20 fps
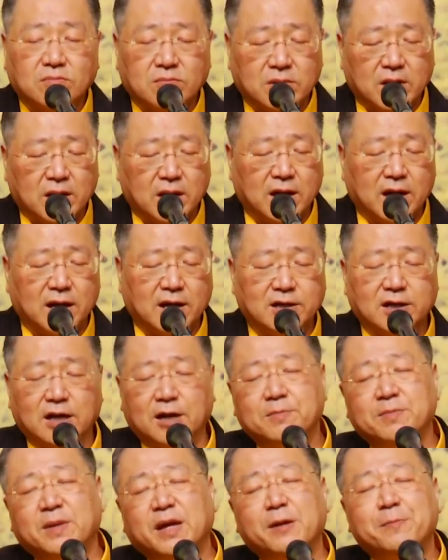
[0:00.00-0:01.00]
啊，人
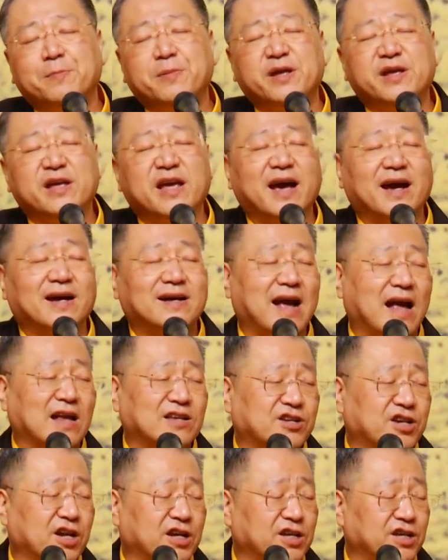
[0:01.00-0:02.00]
没毕业，感
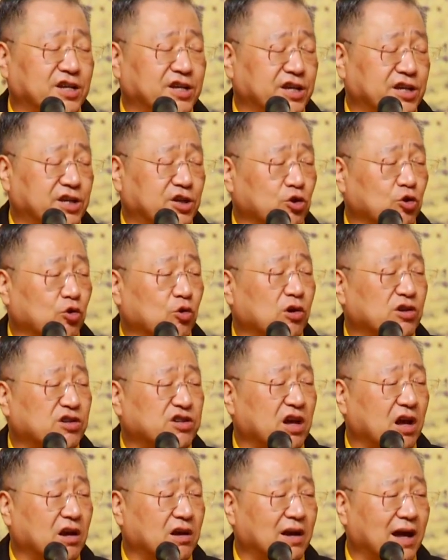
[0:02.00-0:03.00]
情已经受过
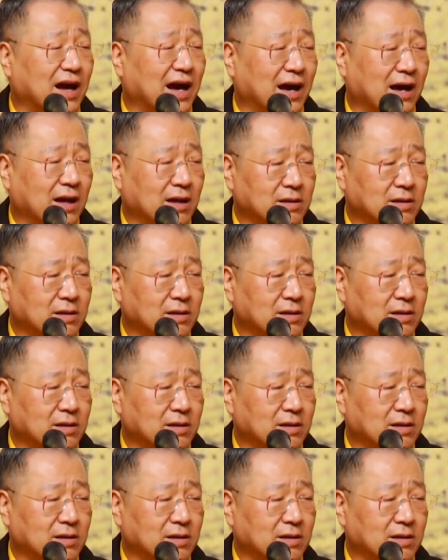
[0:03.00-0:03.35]
伤了。